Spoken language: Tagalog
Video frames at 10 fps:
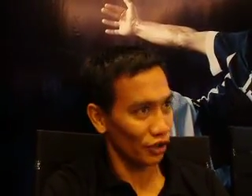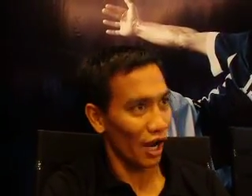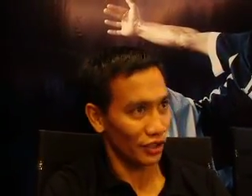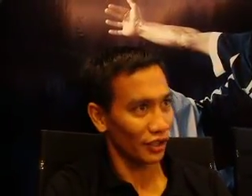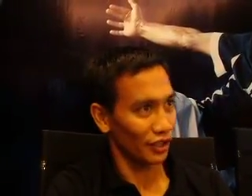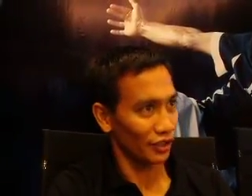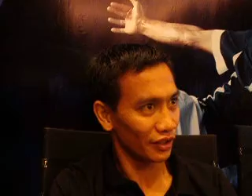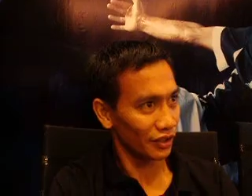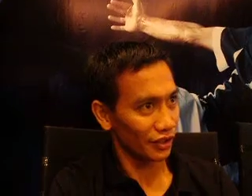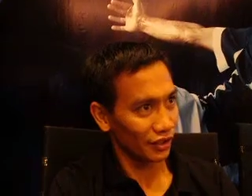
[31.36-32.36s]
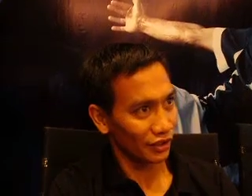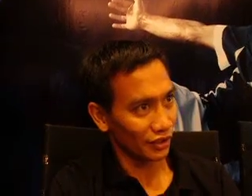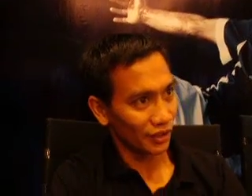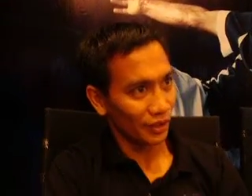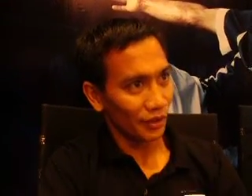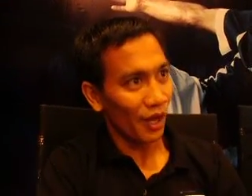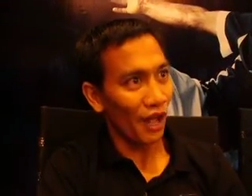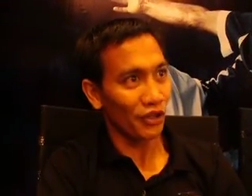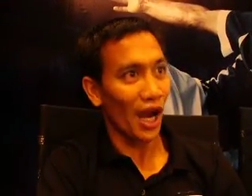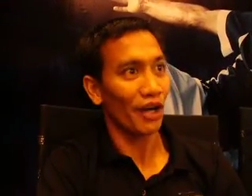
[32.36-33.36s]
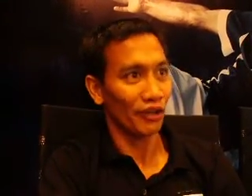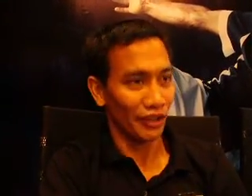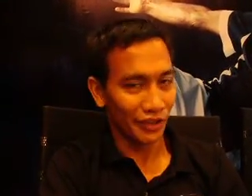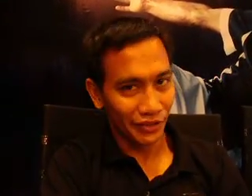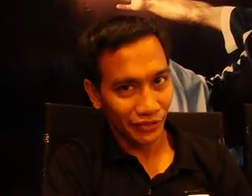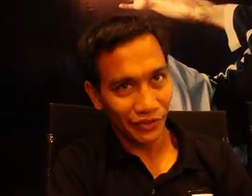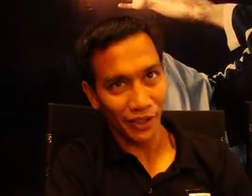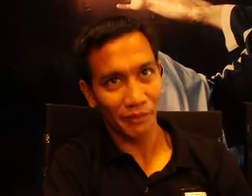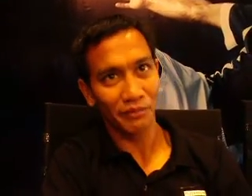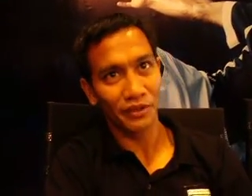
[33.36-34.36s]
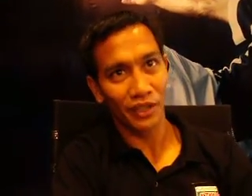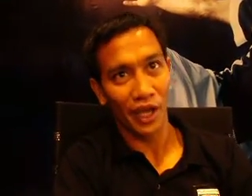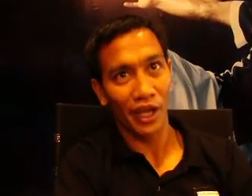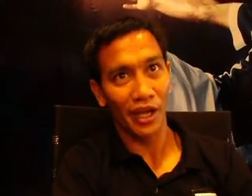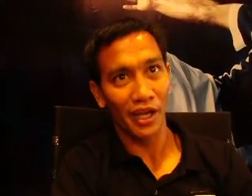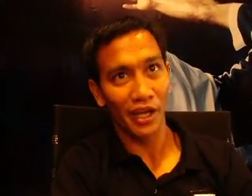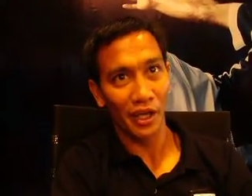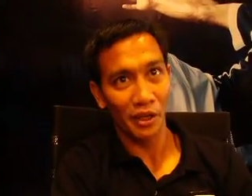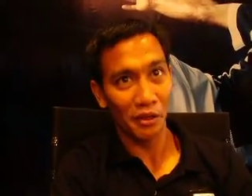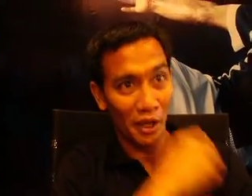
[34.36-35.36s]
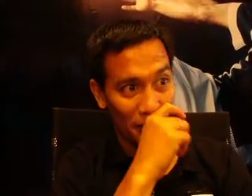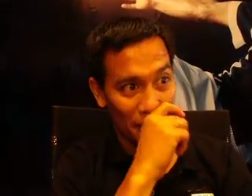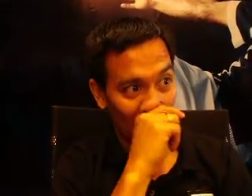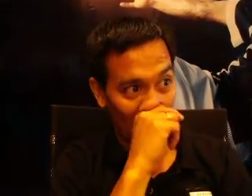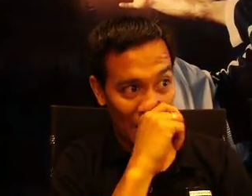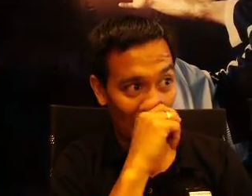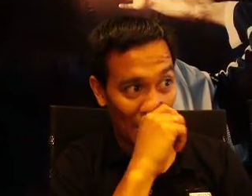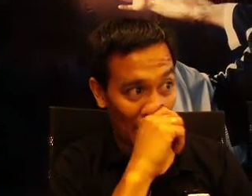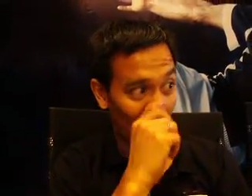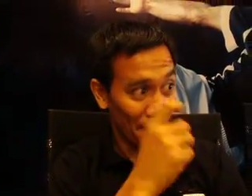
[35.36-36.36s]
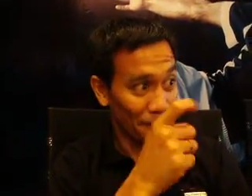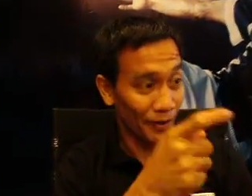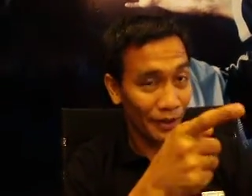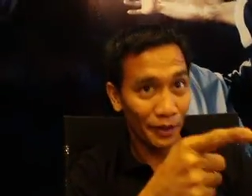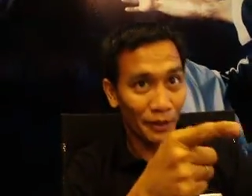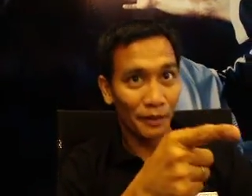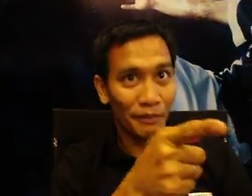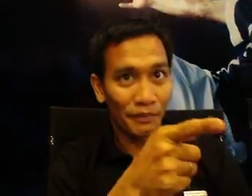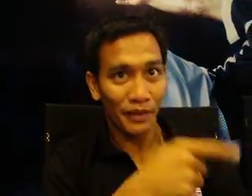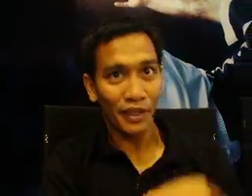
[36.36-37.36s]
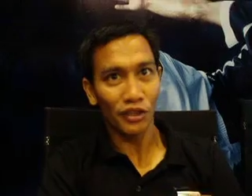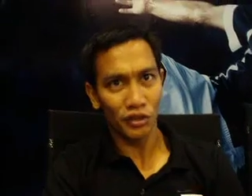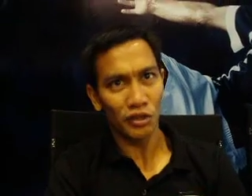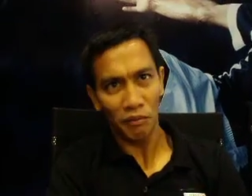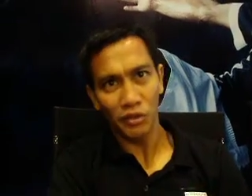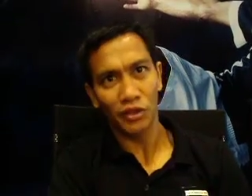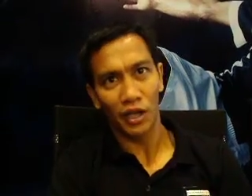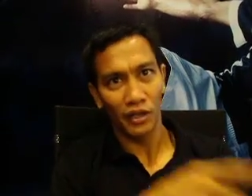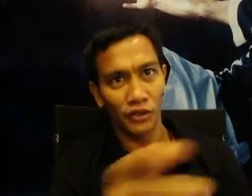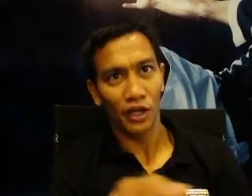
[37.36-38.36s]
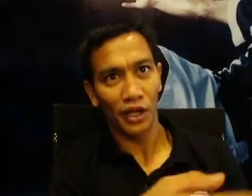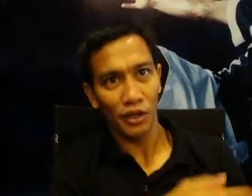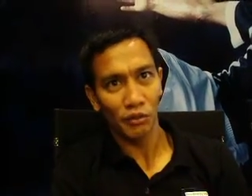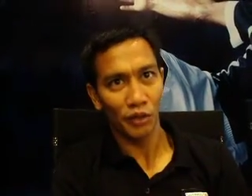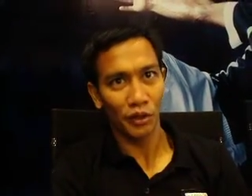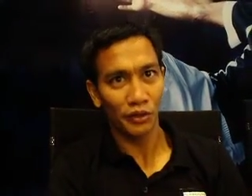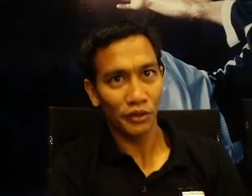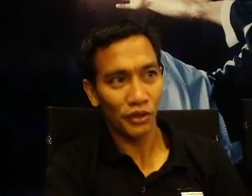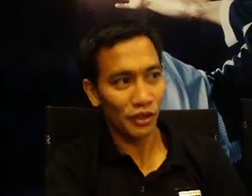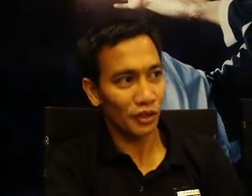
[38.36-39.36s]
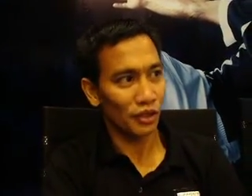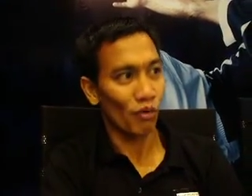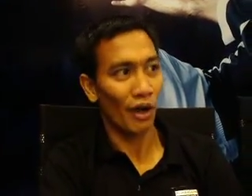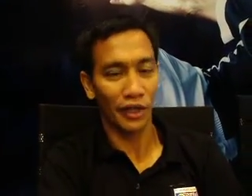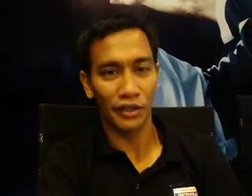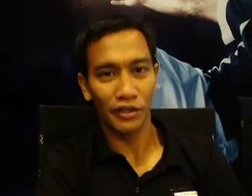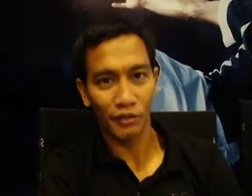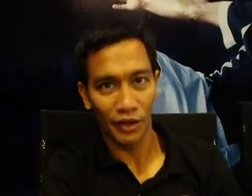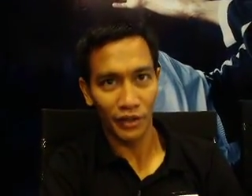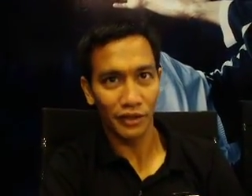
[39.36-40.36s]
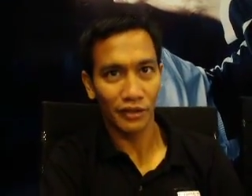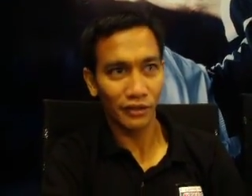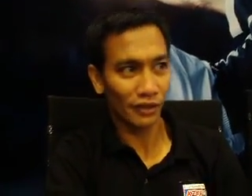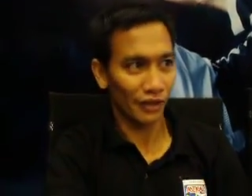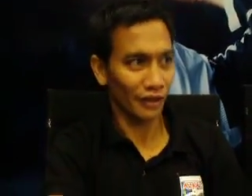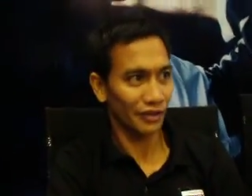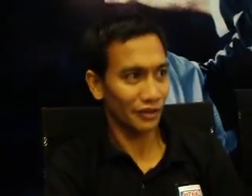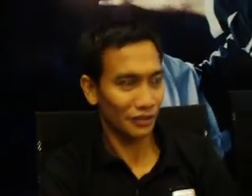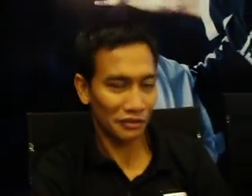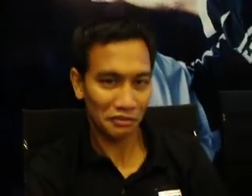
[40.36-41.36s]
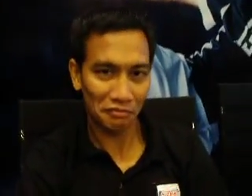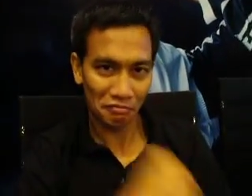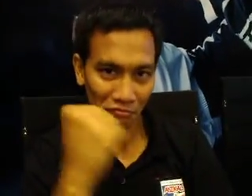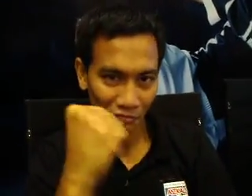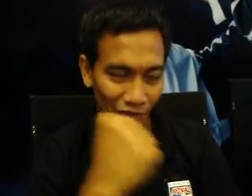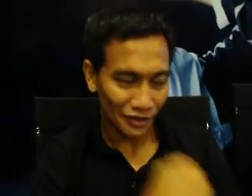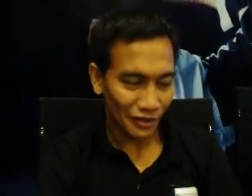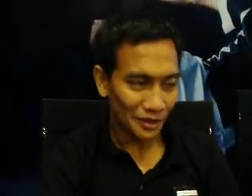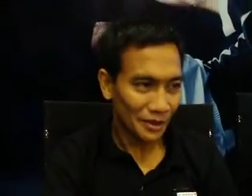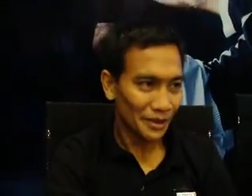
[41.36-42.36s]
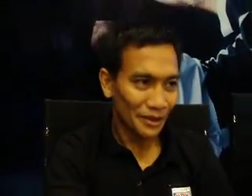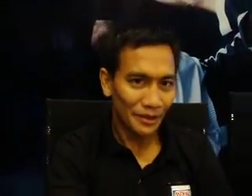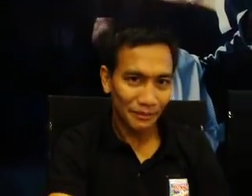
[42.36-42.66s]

Newcastle. Si, ano, Andy Carroll. Andy Carroll. Yep. And ano, uh, Steven Gerrard, okay ba? Steven Gerrard. Tsaka yung ano, si Suarez. Suarez! Ayos! Ayos!